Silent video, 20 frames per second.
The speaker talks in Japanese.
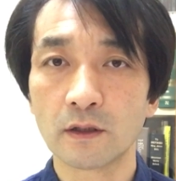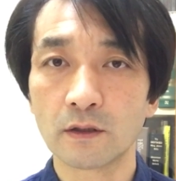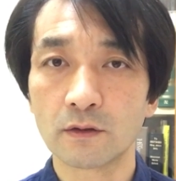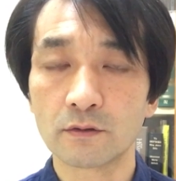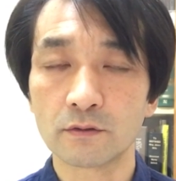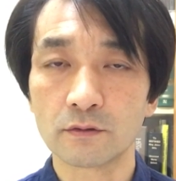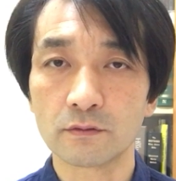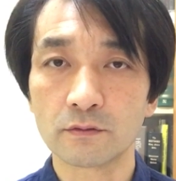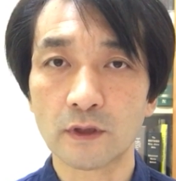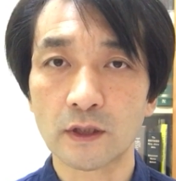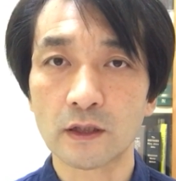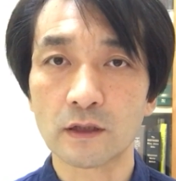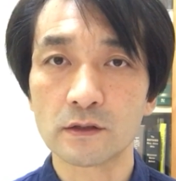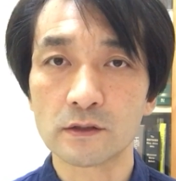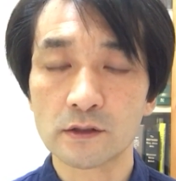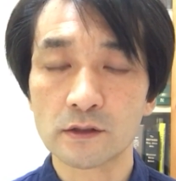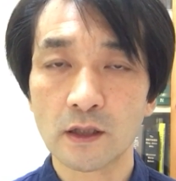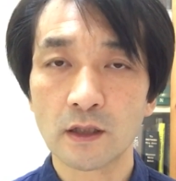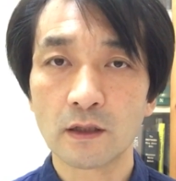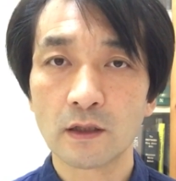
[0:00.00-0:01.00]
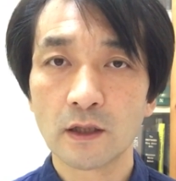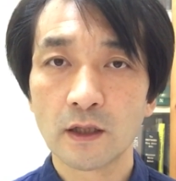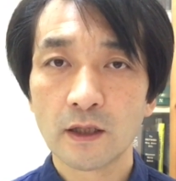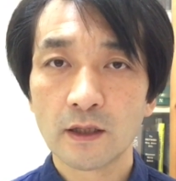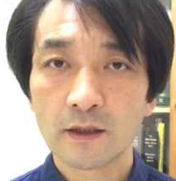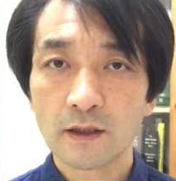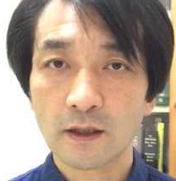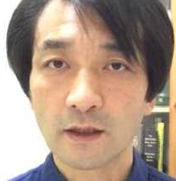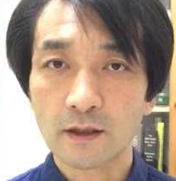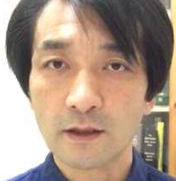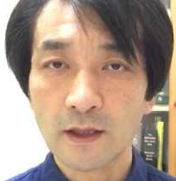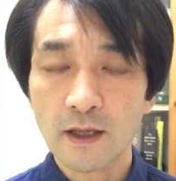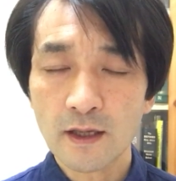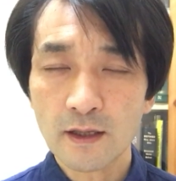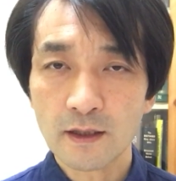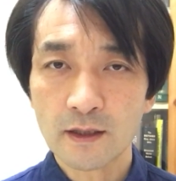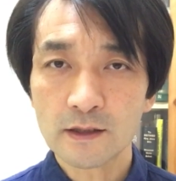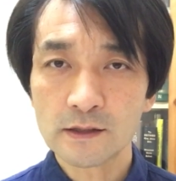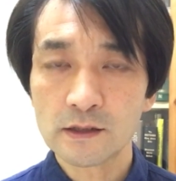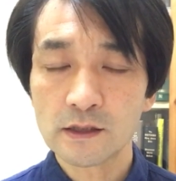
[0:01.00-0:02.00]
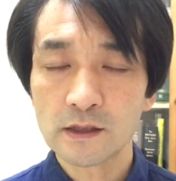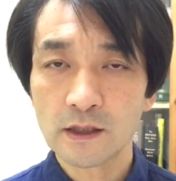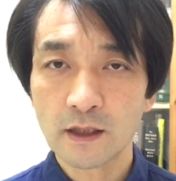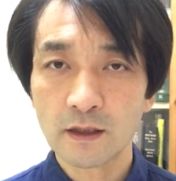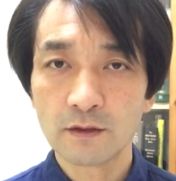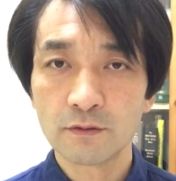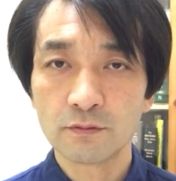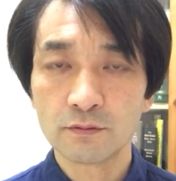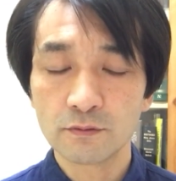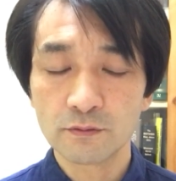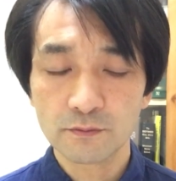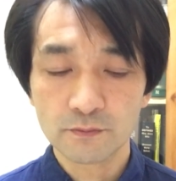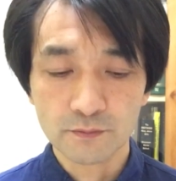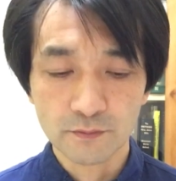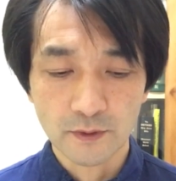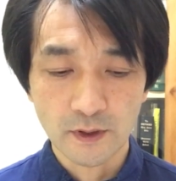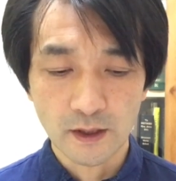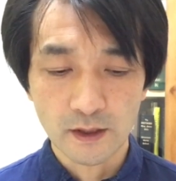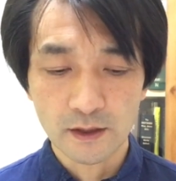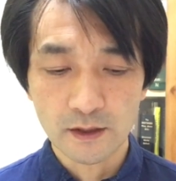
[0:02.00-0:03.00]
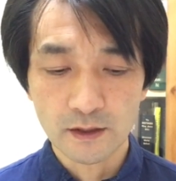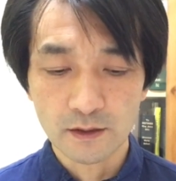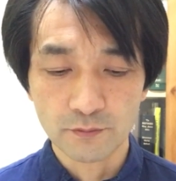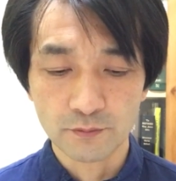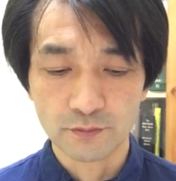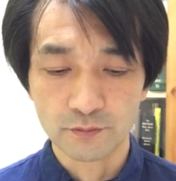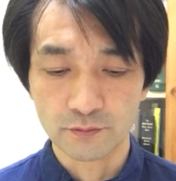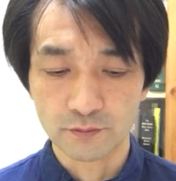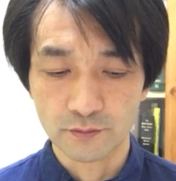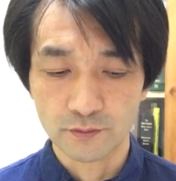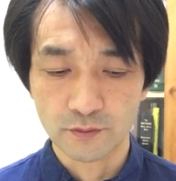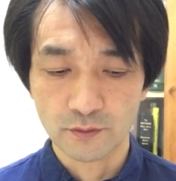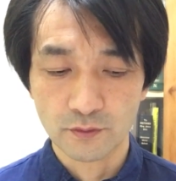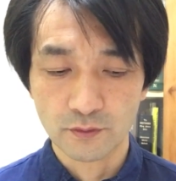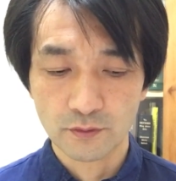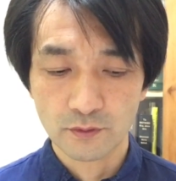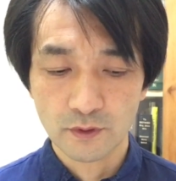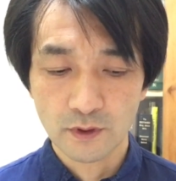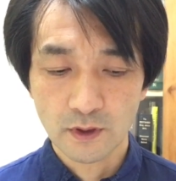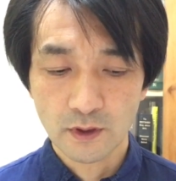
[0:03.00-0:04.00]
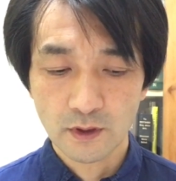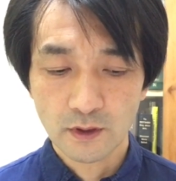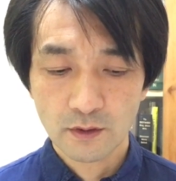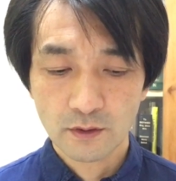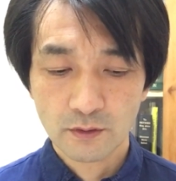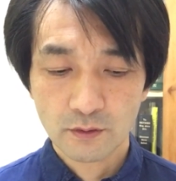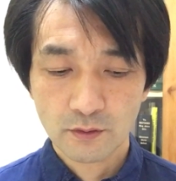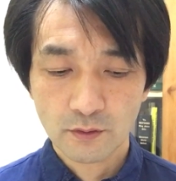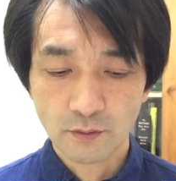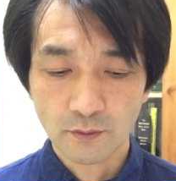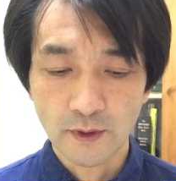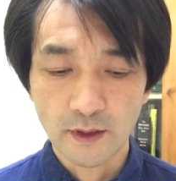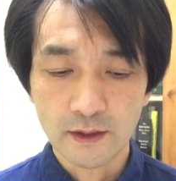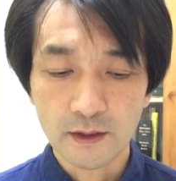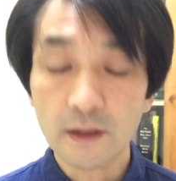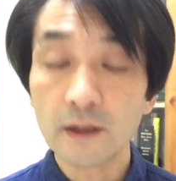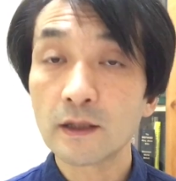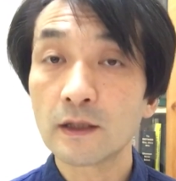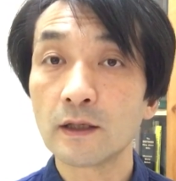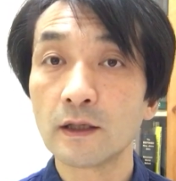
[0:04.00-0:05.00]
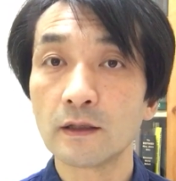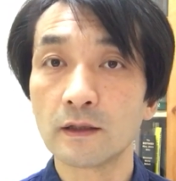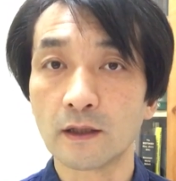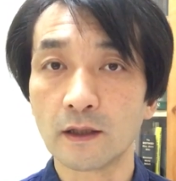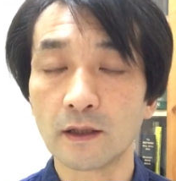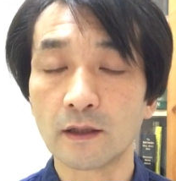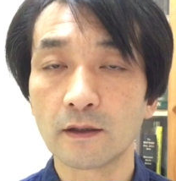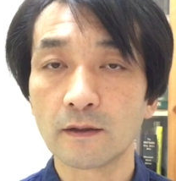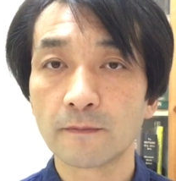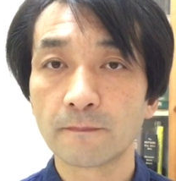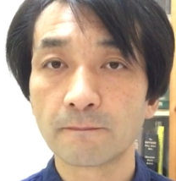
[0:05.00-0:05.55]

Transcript: くわけですね。だから喧嘩しない夫婦がいい夫婦とは言い切れない。